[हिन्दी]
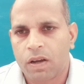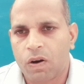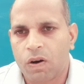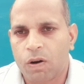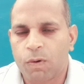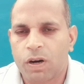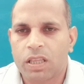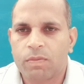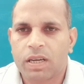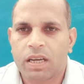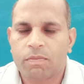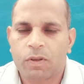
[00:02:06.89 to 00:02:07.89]
और
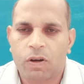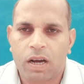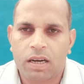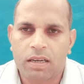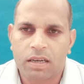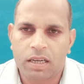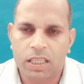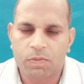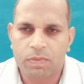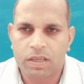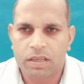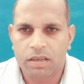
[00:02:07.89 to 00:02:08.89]
मुकदमे के दौरान
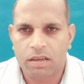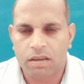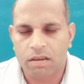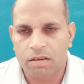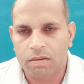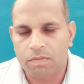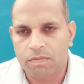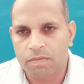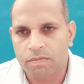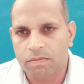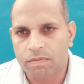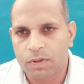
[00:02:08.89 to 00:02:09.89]
इसमें
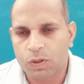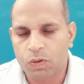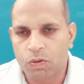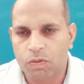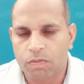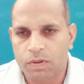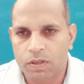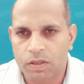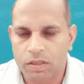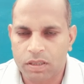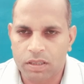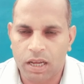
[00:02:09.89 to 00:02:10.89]
जो
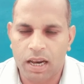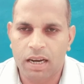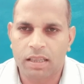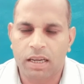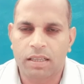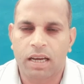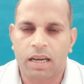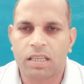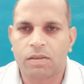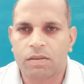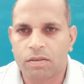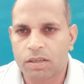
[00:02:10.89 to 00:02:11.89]
थाना था
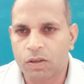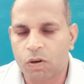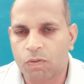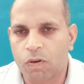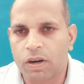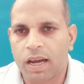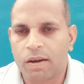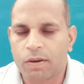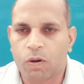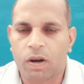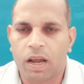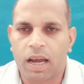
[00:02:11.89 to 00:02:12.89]
थाने से इनको फ़ोन आया
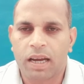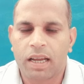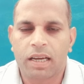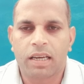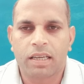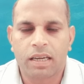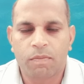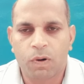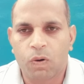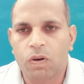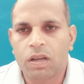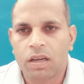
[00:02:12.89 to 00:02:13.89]
इनको बुलाया गया लेकिन ये
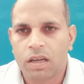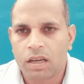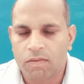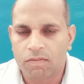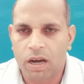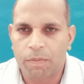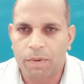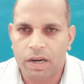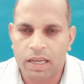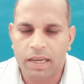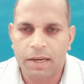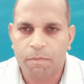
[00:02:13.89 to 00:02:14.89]
बिल्कुल वहाँ पर
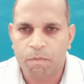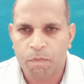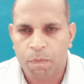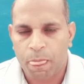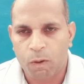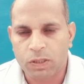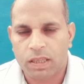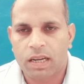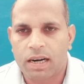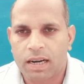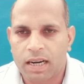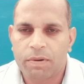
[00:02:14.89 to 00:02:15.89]
नहीं गए हो
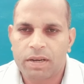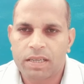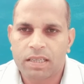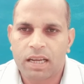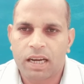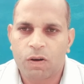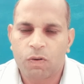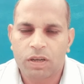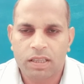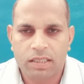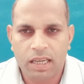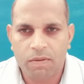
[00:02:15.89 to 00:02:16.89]
सकता है डर की वजह से ना गए हों
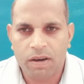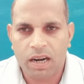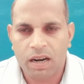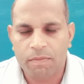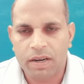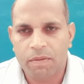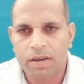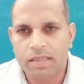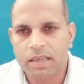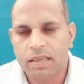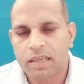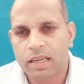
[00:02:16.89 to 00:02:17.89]
कि जेल वगैरह ना
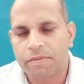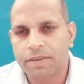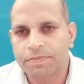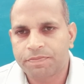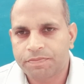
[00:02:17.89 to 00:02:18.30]
भेज दें या फिर